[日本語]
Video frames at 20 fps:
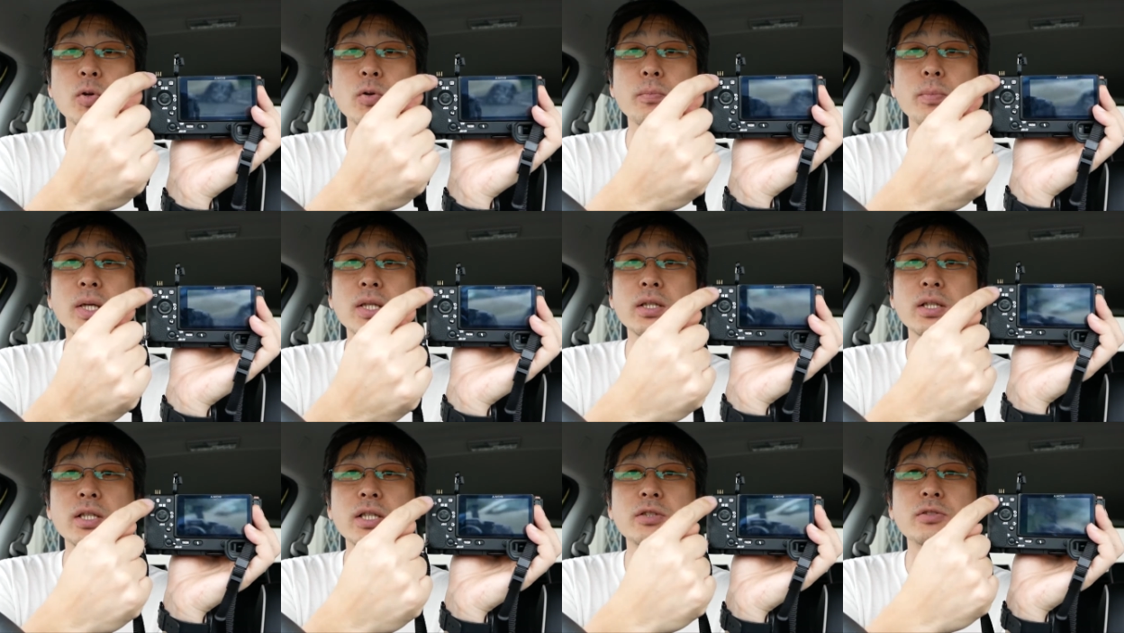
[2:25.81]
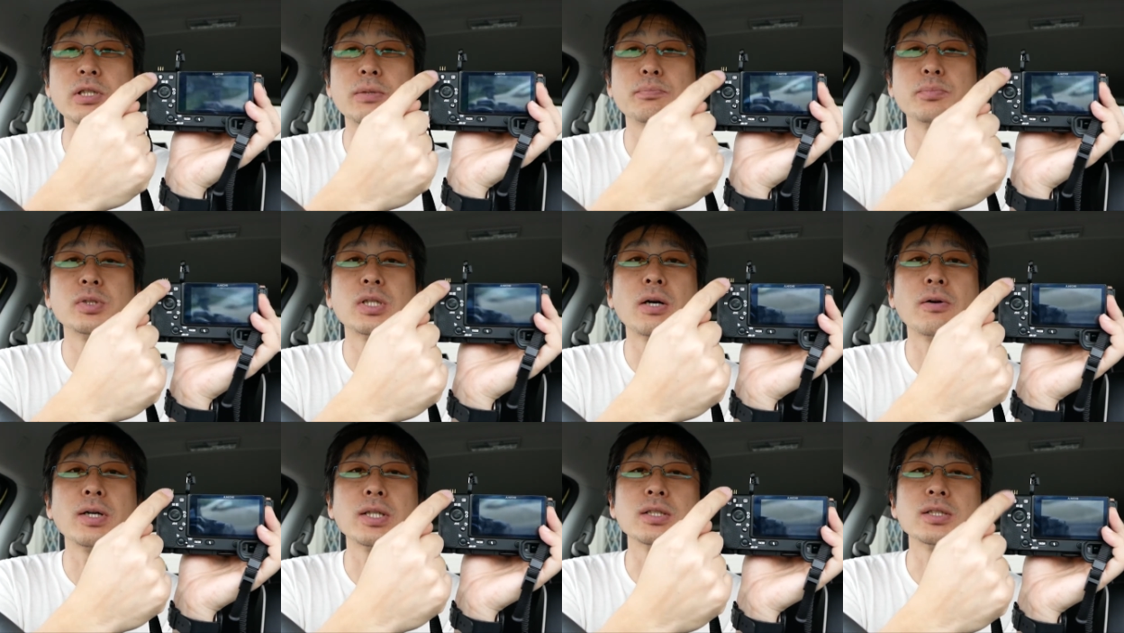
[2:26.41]
これ
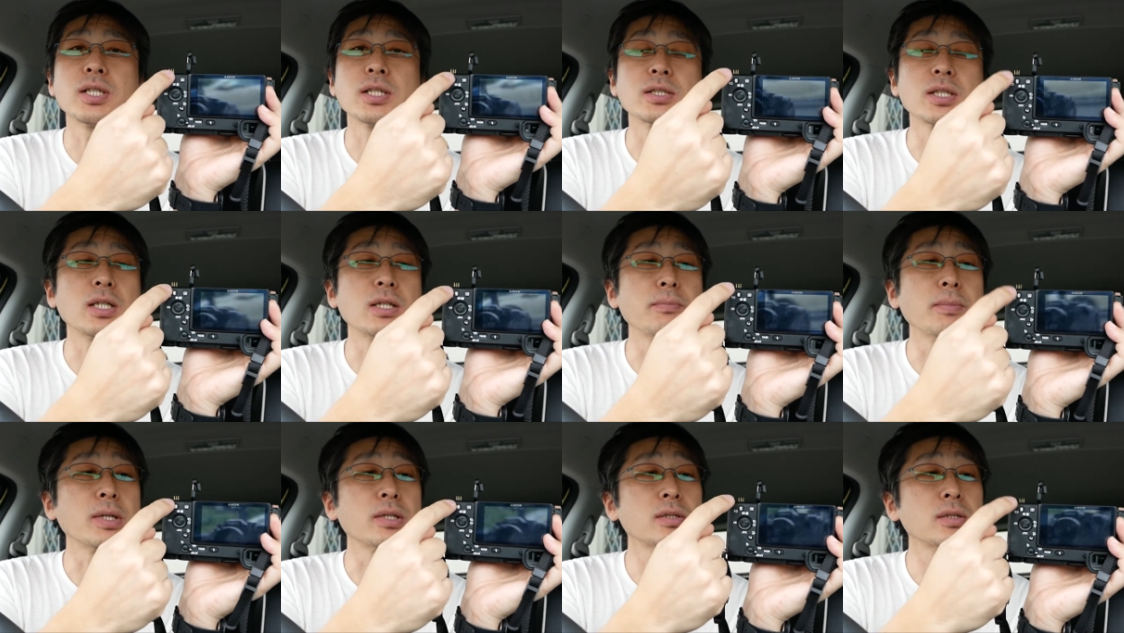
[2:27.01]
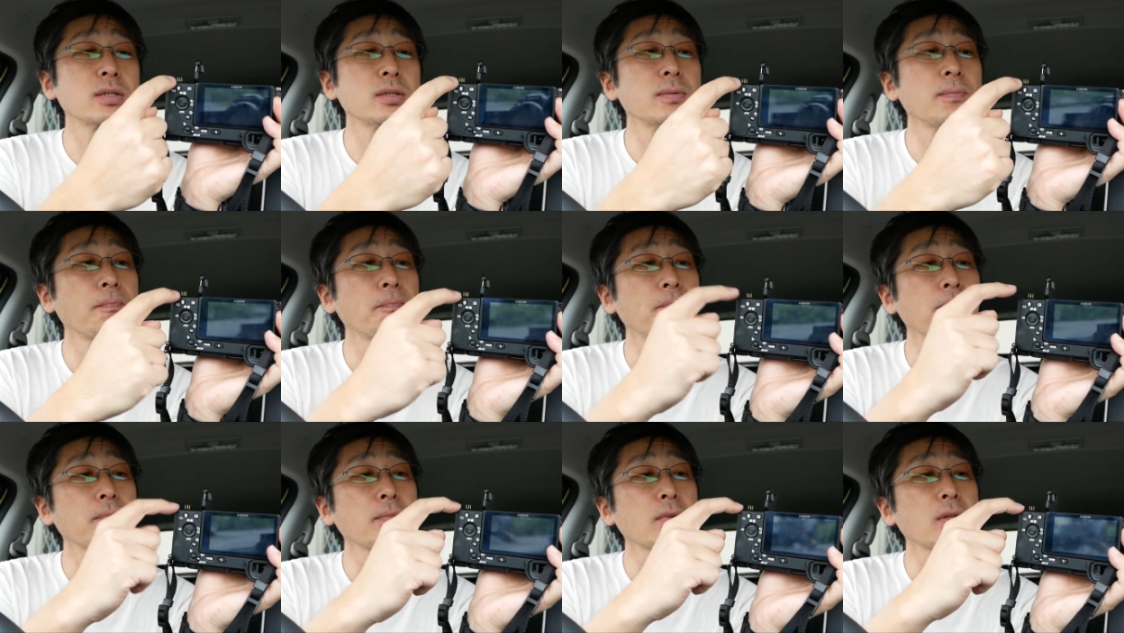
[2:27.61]
バッテリーグリップ側に刺さります。
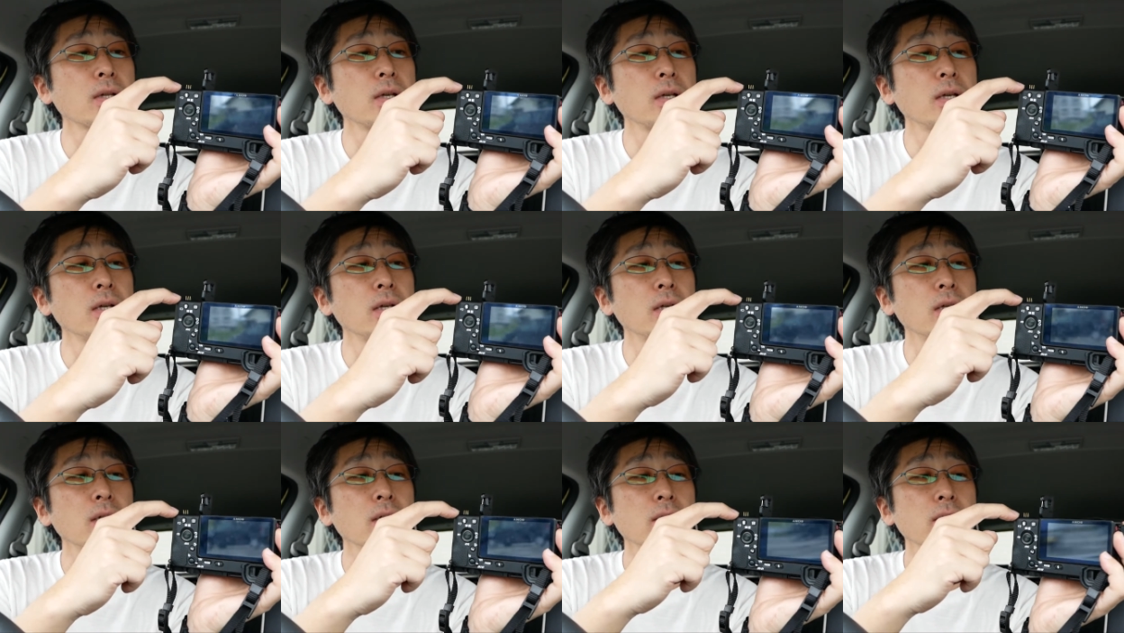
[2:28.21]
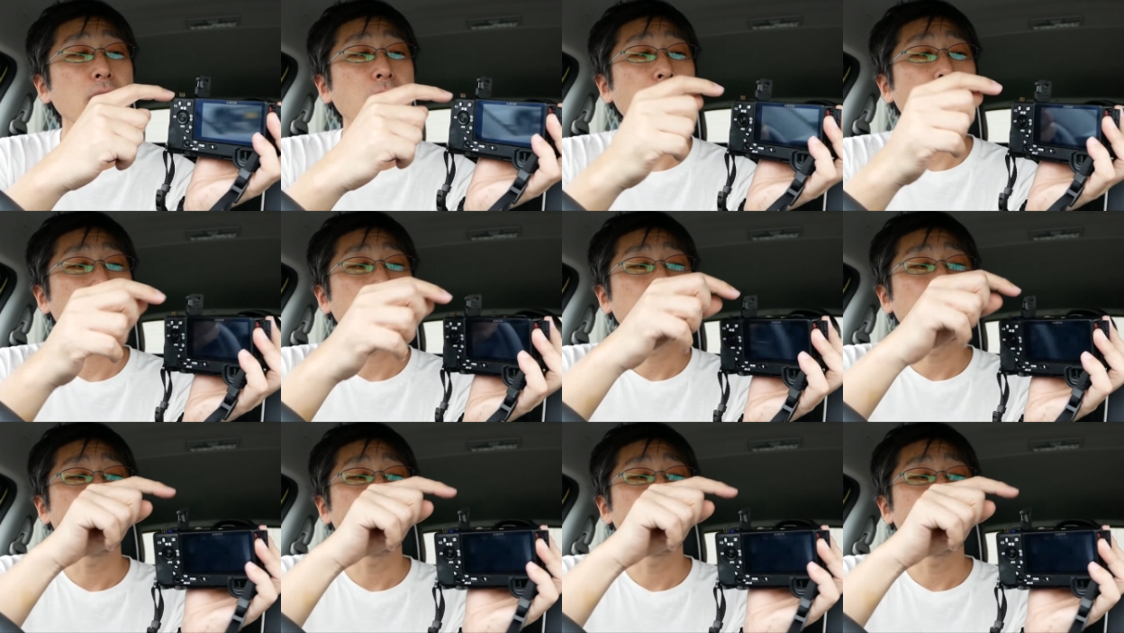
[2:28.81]
で、